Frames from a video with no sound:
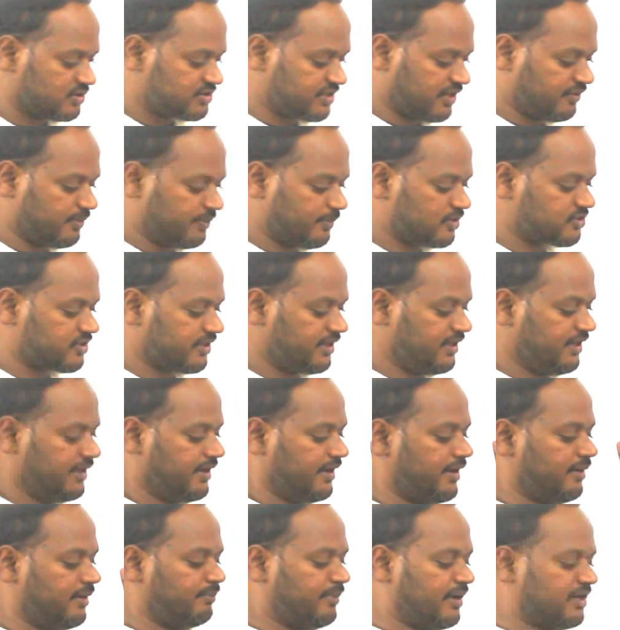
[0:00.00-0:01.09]
చదవండి ఒకసారి
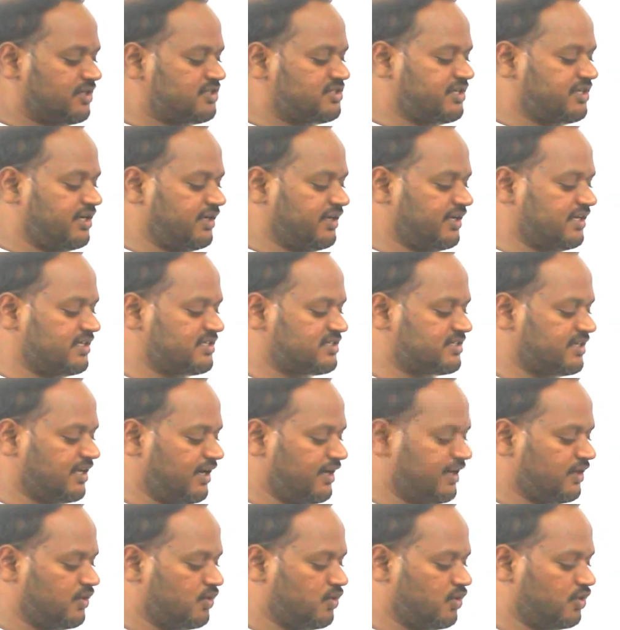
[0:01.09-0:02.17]
ఏ మర్చెంట్ ఈజ్
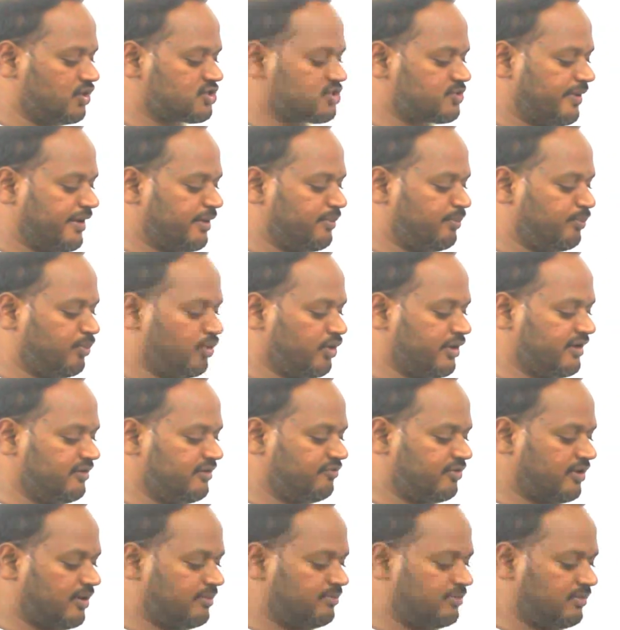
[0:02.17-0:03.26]
సెల్లింగ్ గూడ్స్ బై
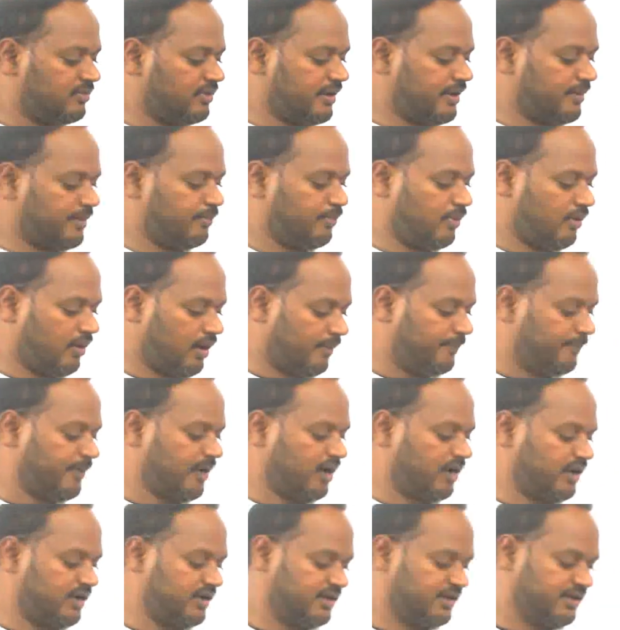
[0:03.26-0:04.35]
ఇంపోర్టింగ్ ఫ్రమ్
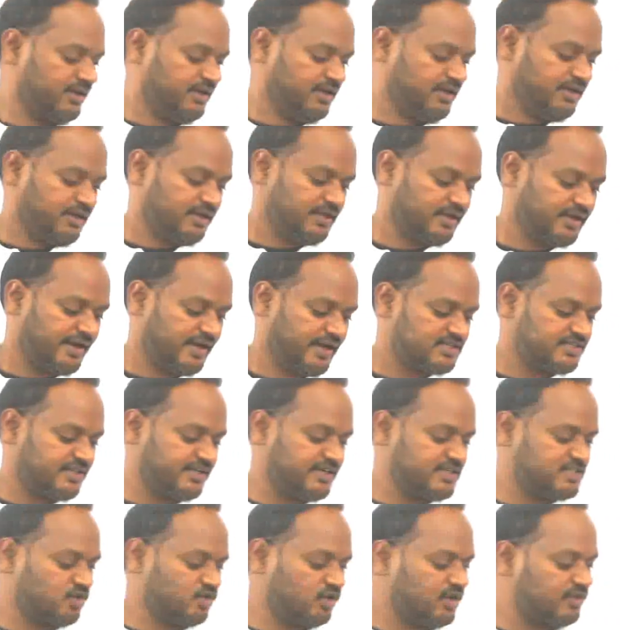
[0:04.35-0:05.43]
అబ్రాడ్ హీ గెట్స్ ఎ
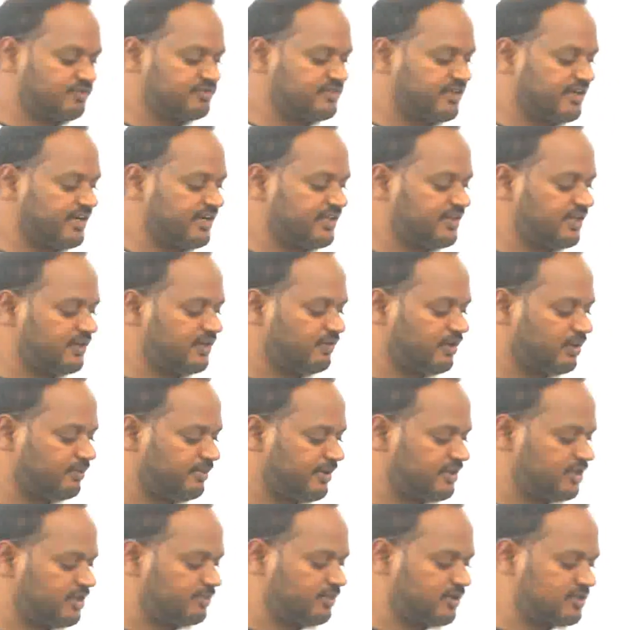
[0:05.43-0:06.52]
డిస్కౌంట్ ఆఫ్ థర్టీ త్రీ వన్
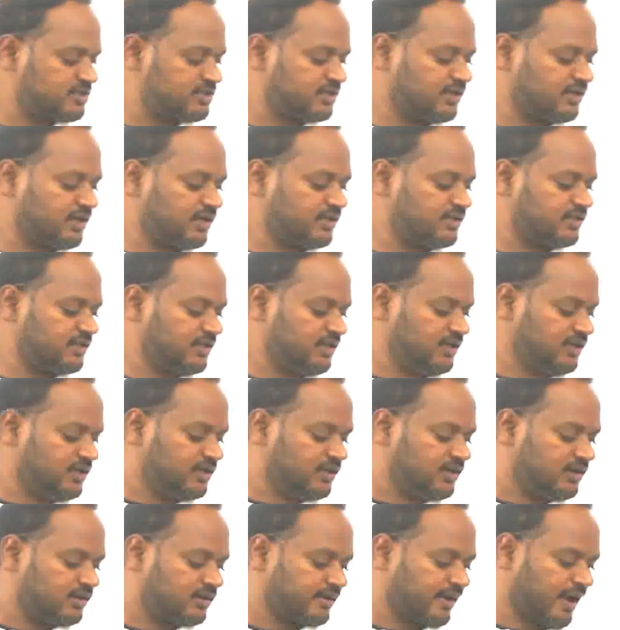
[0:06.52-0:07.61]
బై త్రీ పర్సెంట్ ఆన్ ద
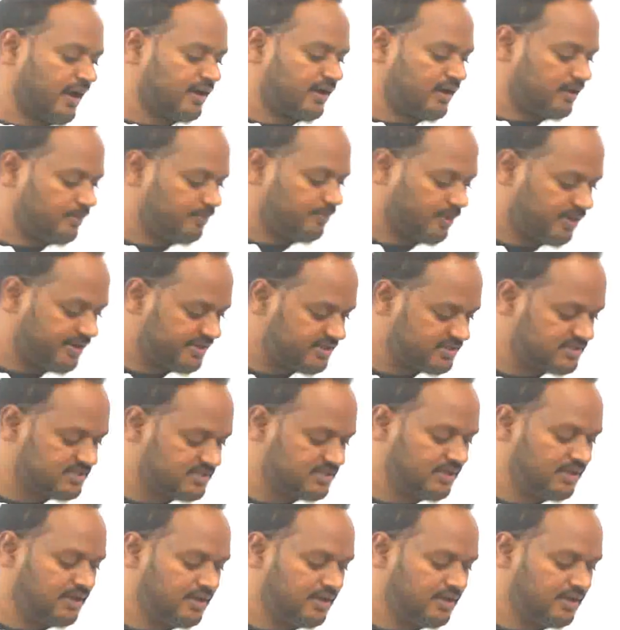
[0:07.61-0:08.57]
క్యాటలాగ్ ప్రైస్